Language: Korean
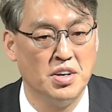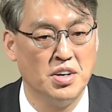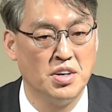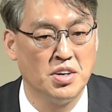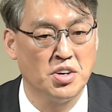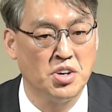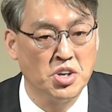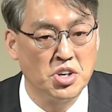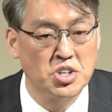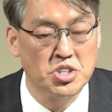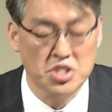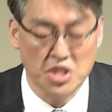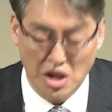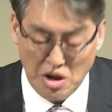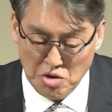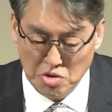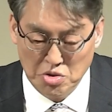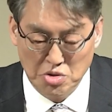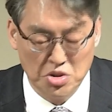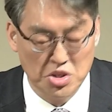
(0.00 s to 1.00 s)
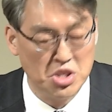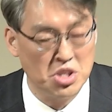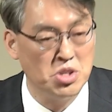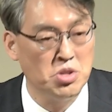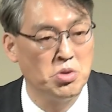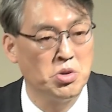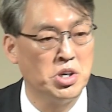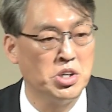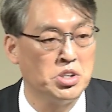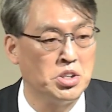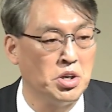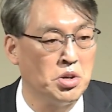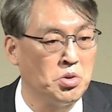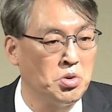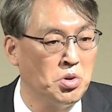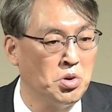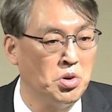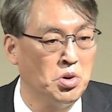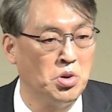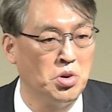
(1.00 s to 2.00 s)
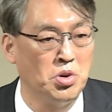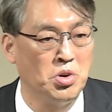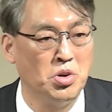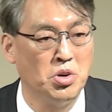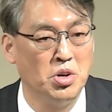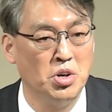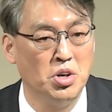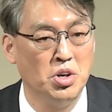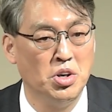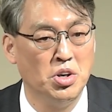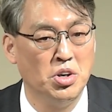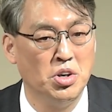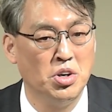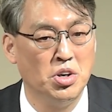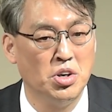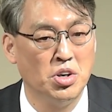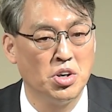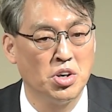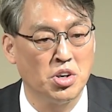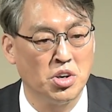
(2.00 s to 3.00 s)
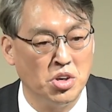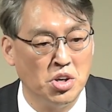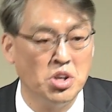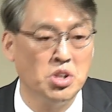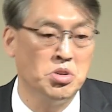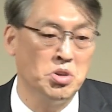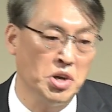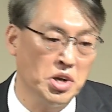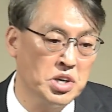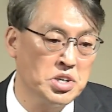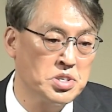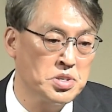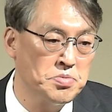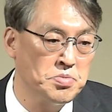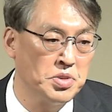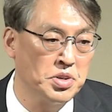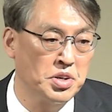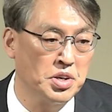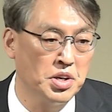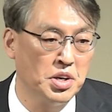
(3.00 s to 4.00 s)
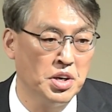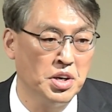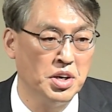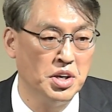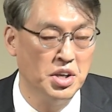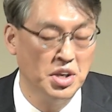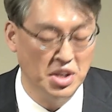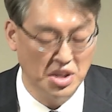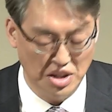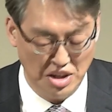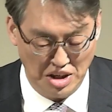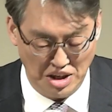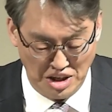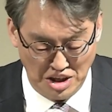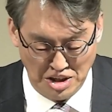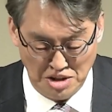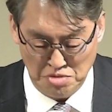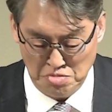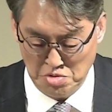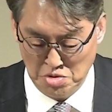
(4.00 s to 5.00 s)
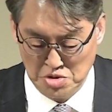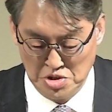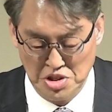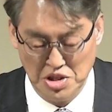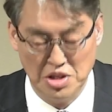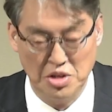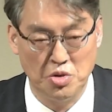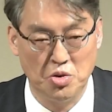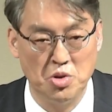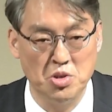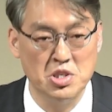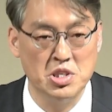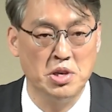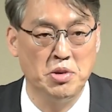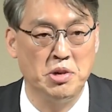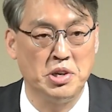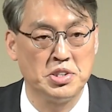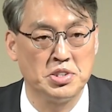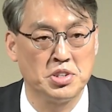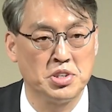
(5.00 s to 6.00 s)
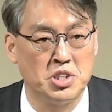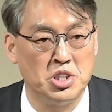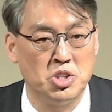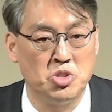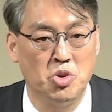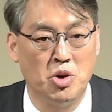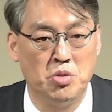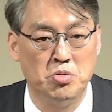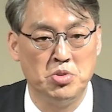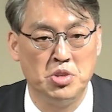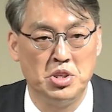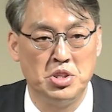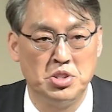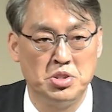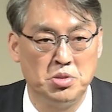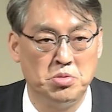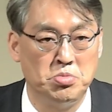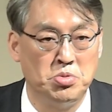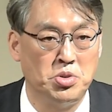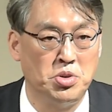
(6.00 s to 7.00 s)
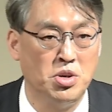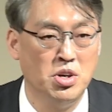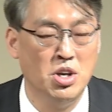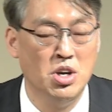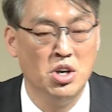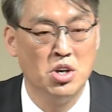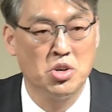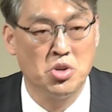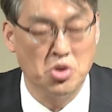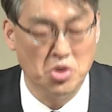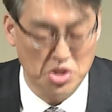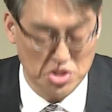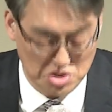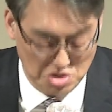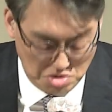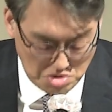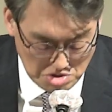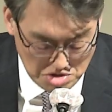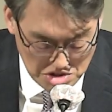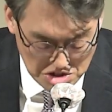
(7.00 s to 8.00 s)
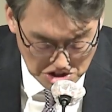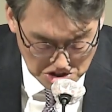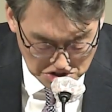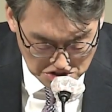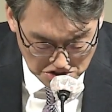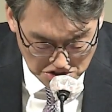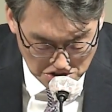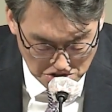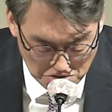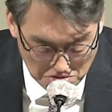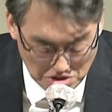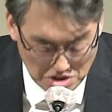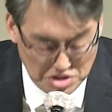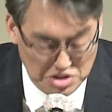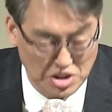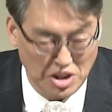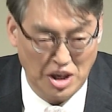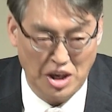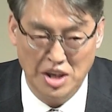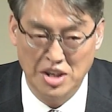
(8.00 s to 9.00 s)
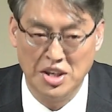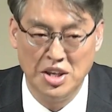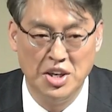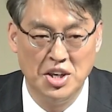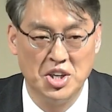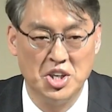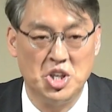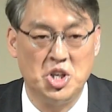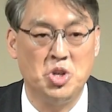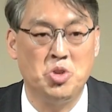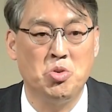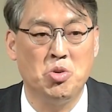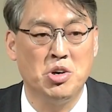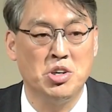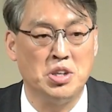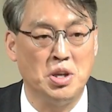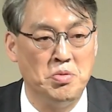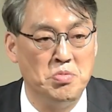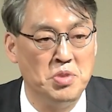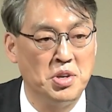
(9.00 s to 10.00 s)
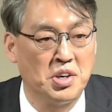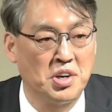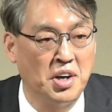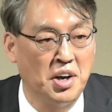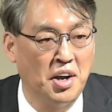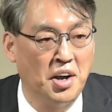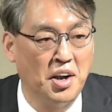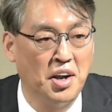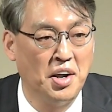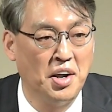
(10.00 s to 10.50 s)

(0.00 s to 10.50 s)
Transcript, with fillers: 그렇게 싸우고 기도가 되고 그게 되겠습니까? 에이 목사님 혼자 와서 기도하면 되죠. 뭐 교회에서 혼자서 기도하죠. 기도가 됩니까?